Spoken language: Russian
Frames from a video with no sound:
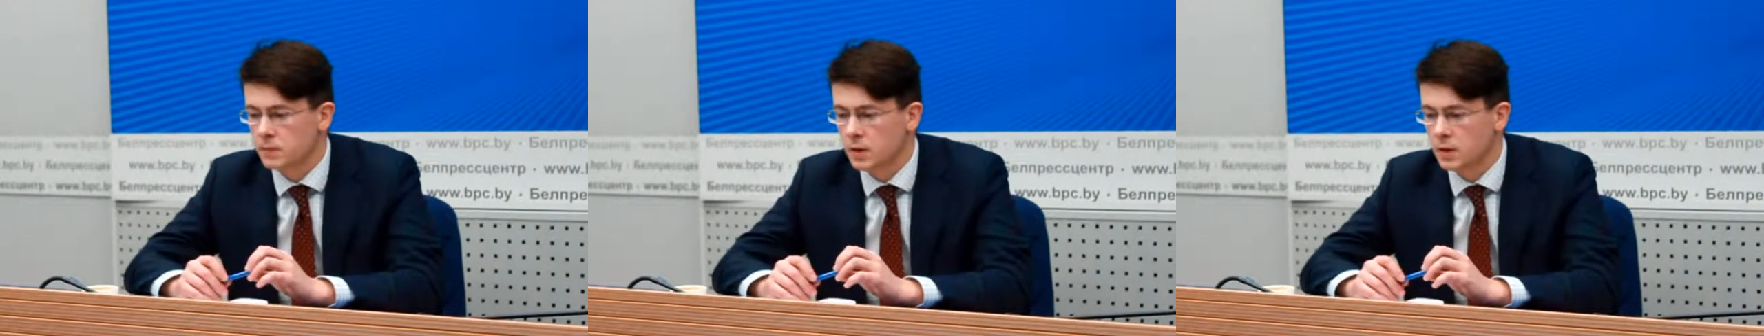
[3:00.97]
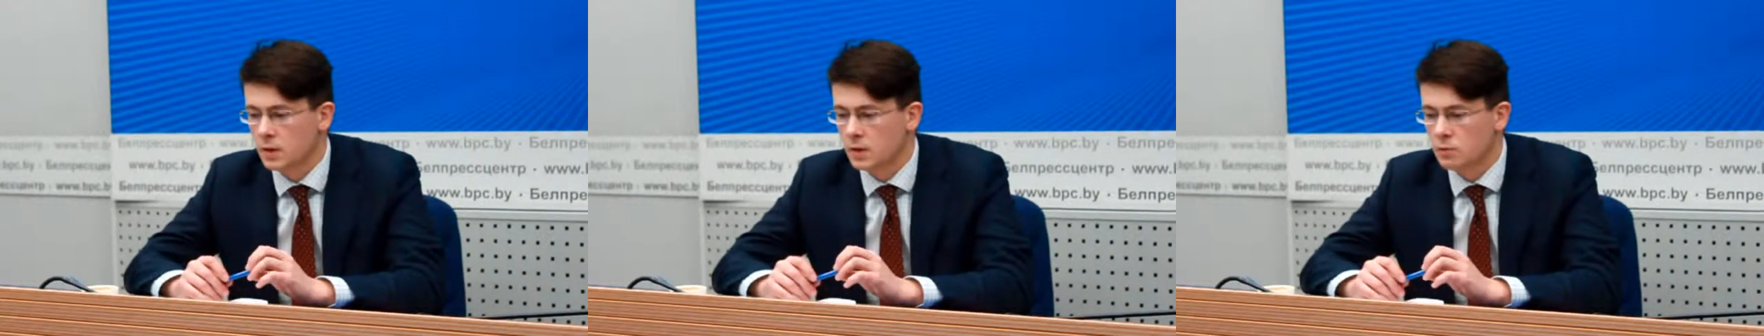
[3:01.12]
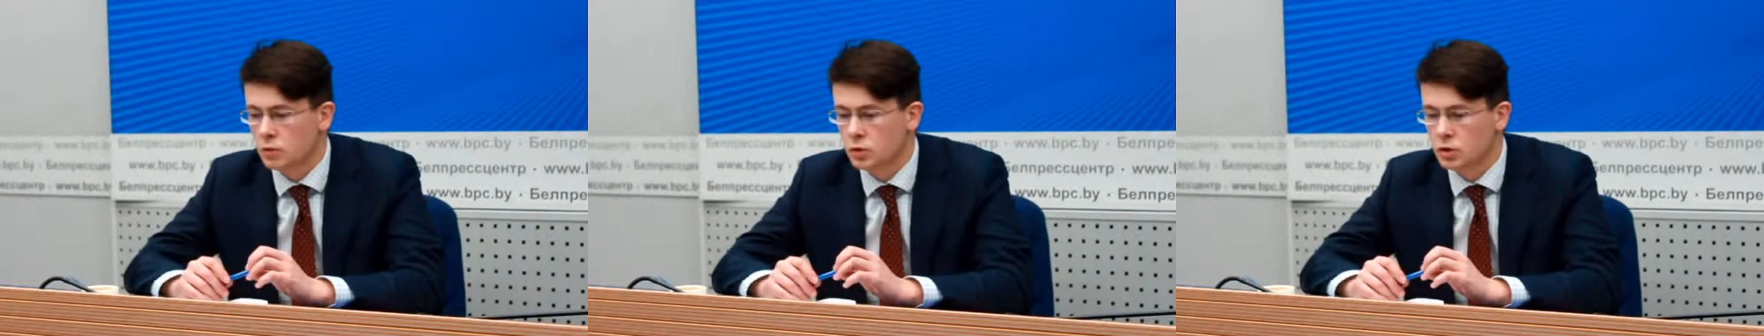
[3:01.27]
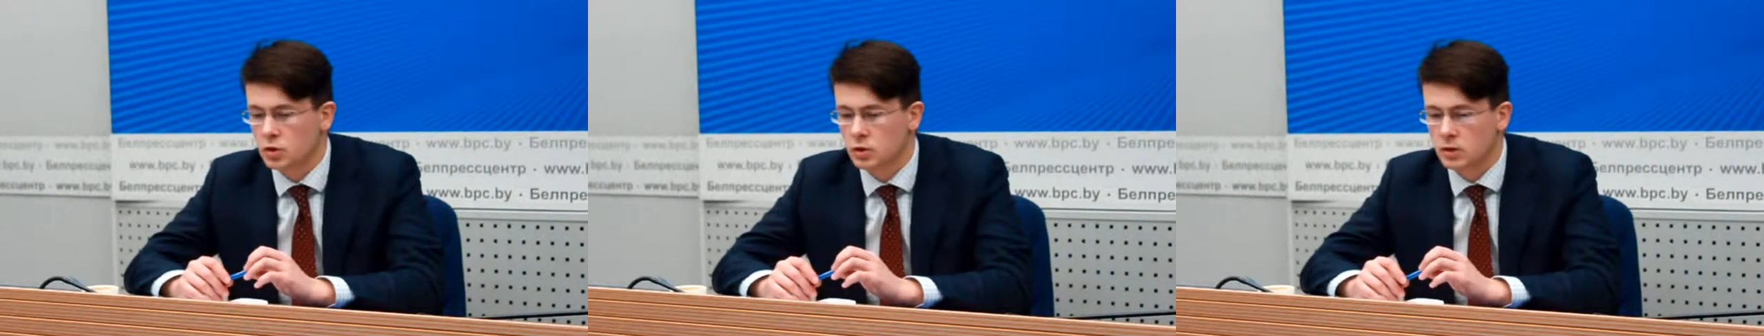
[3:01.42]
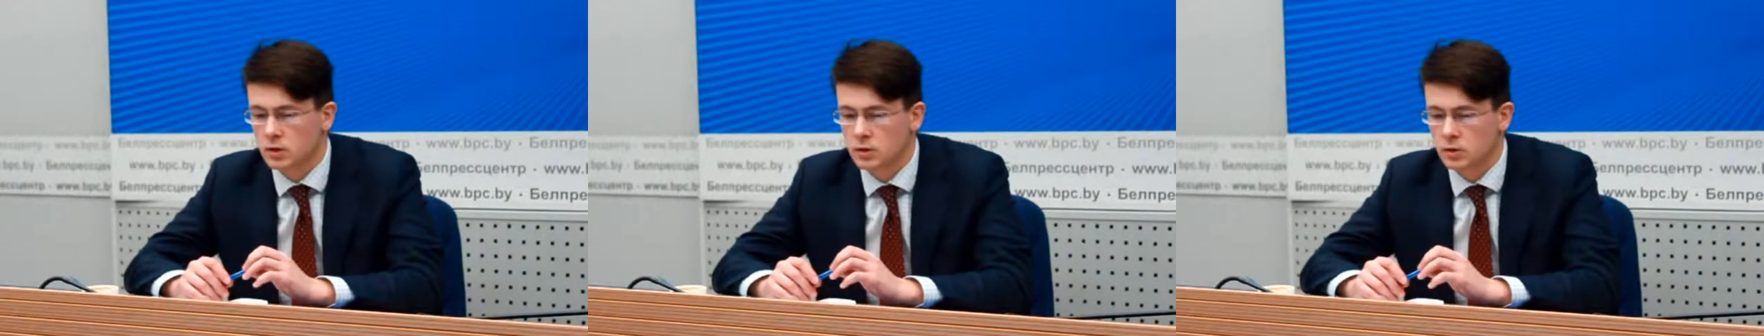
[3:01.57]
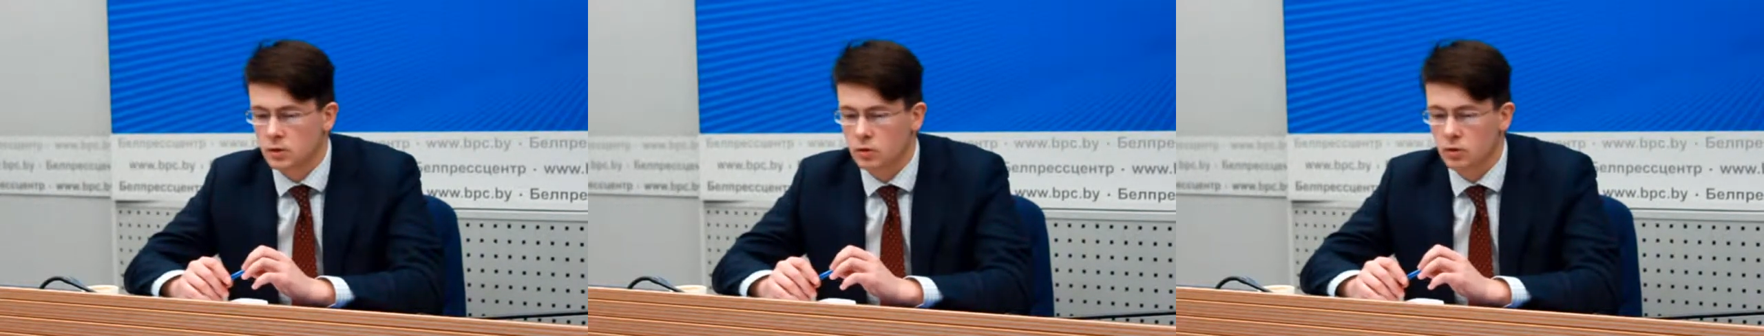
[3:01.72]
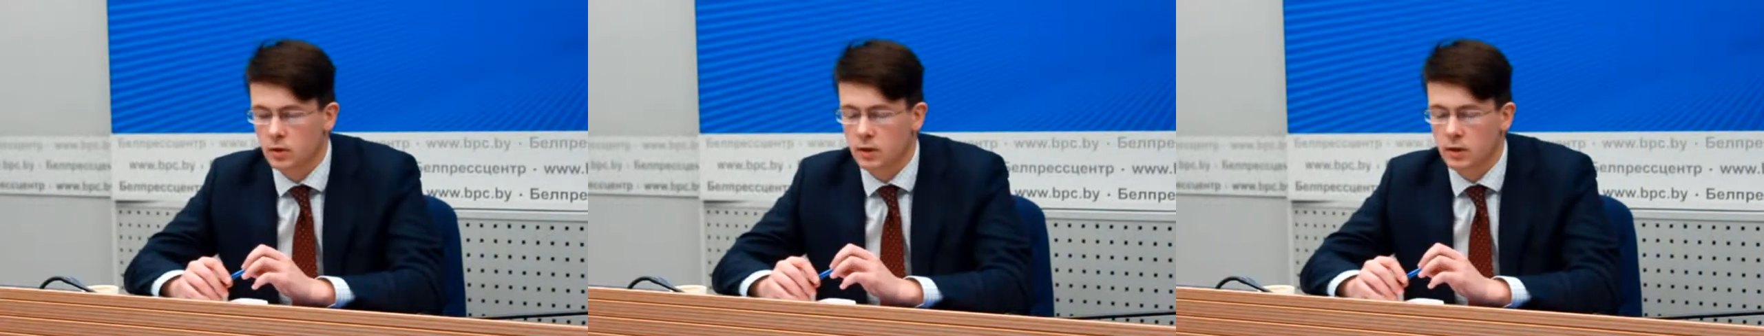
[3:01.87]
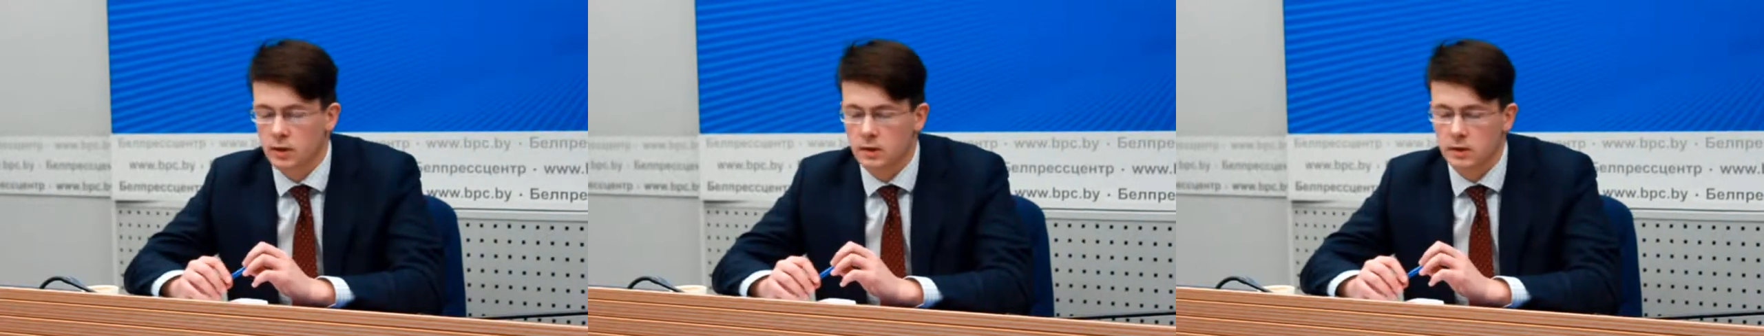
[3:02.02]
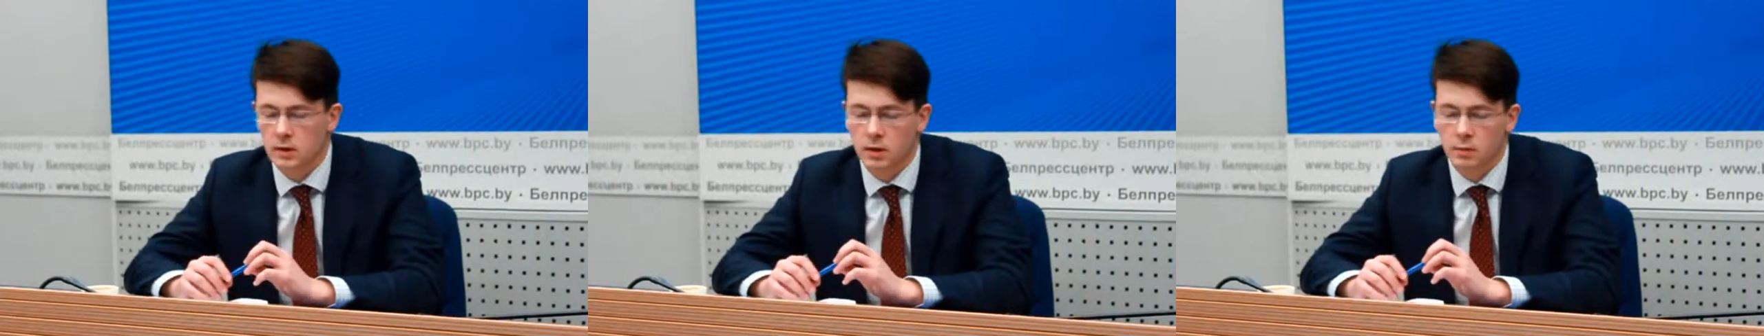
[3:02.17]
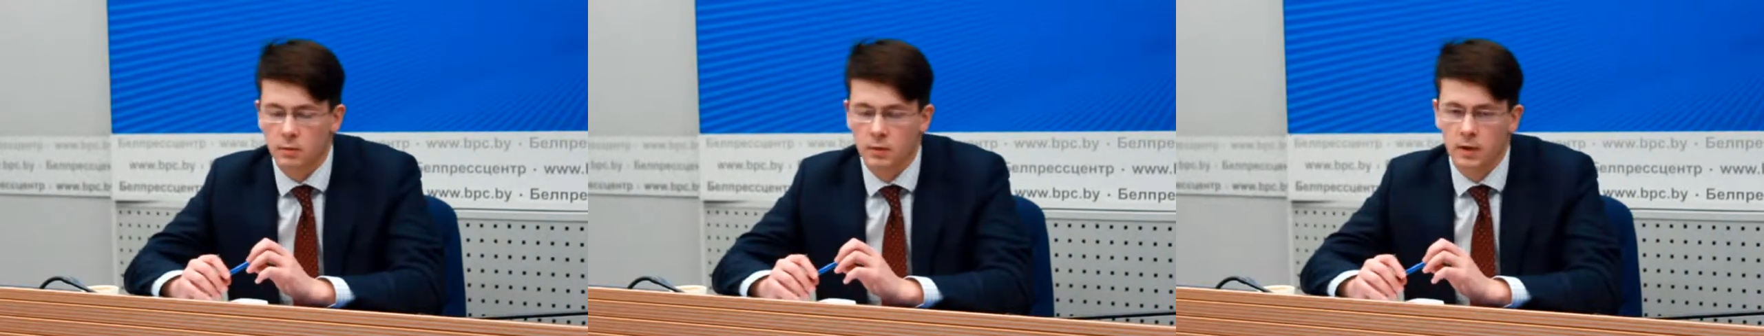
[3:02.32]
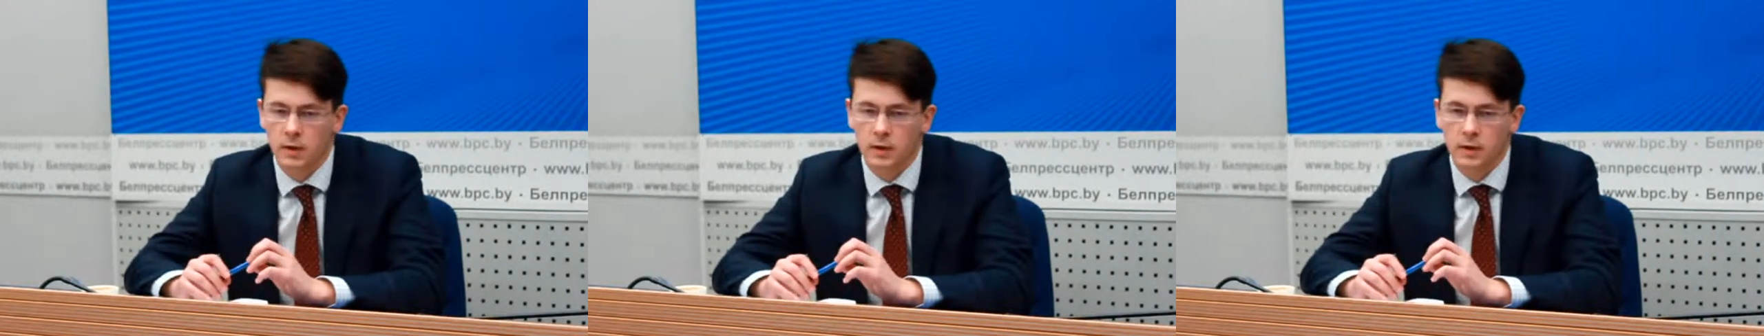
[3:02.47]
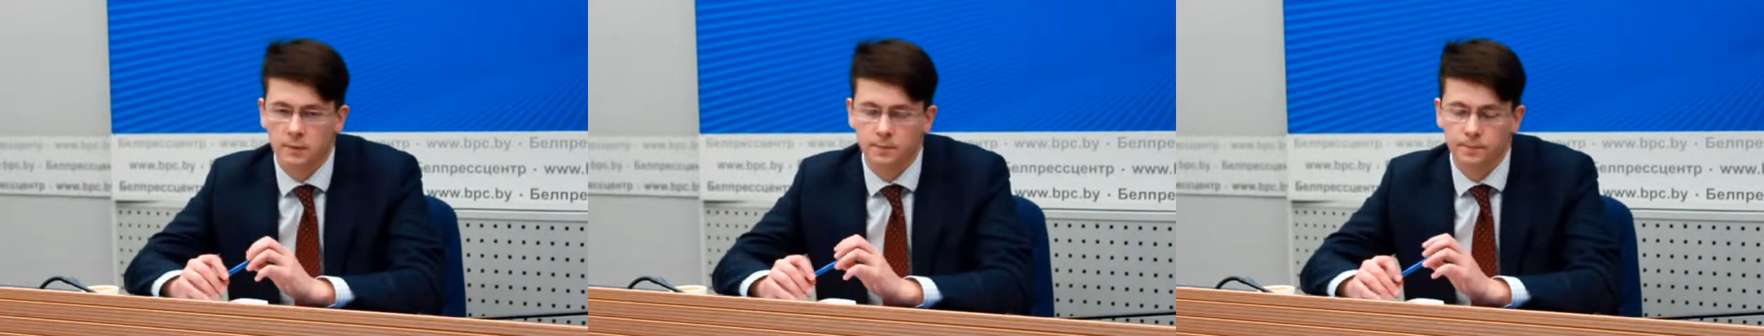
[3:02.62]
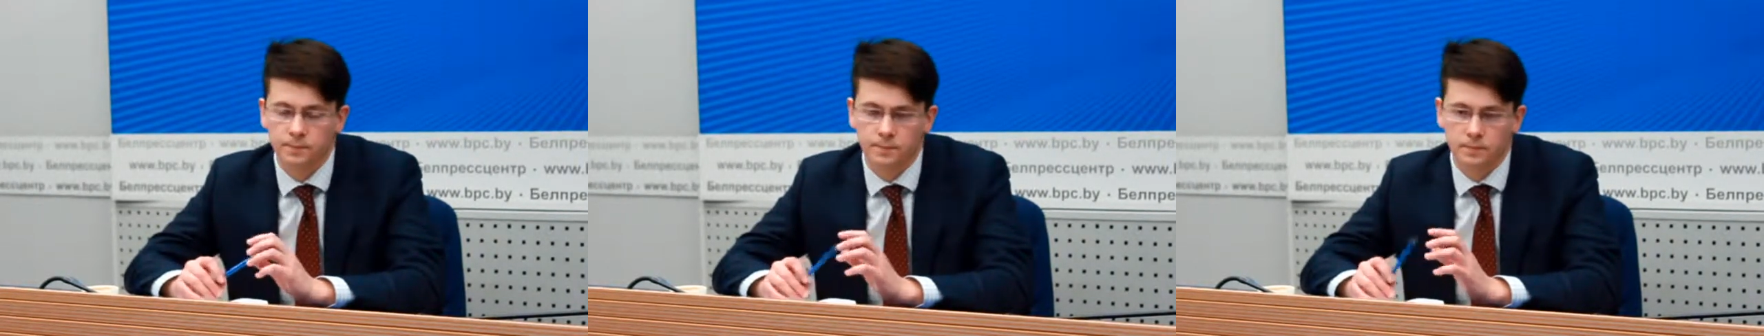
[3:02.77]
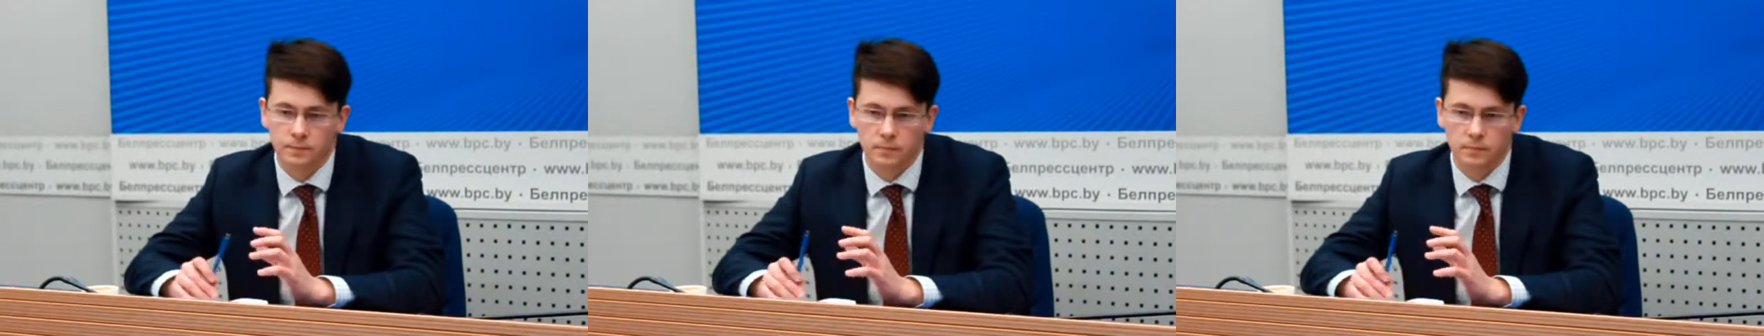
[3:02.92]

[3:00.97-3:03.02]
э, может идти только из кармана